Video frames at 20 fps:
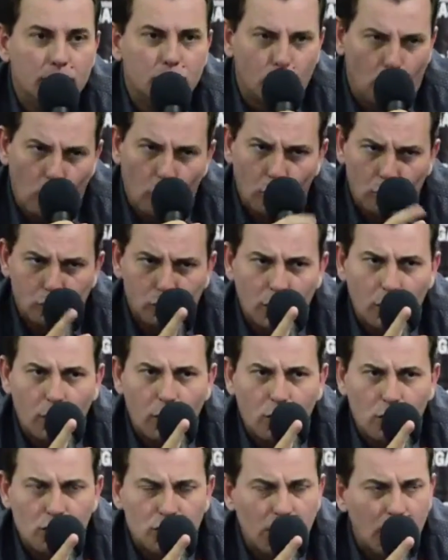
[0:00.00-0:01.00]
ojo, estoy de
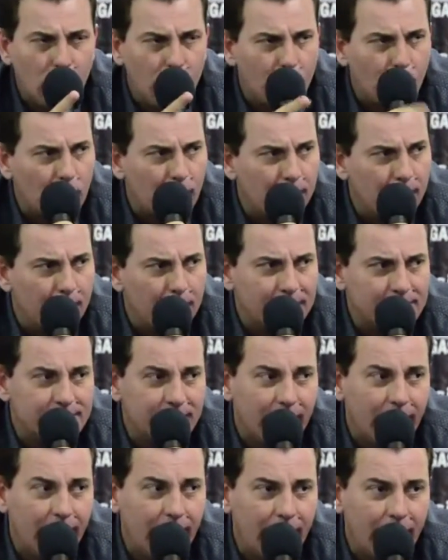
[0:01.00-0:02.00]
acuerdo contigo, porque me
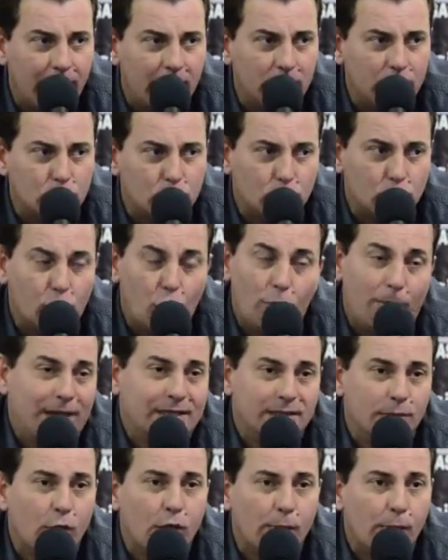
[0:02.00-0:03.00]
parece que nosotros lo
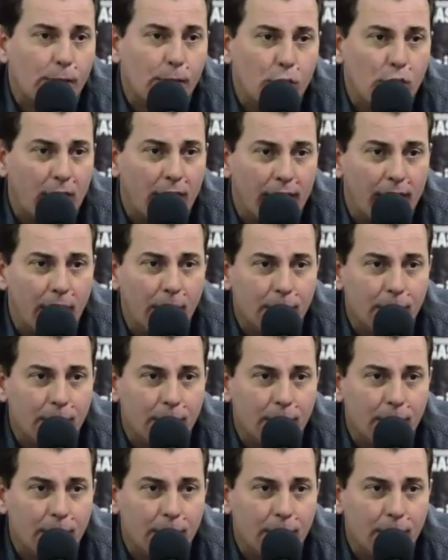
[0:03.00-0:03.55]
máximo que podemos llegar es a,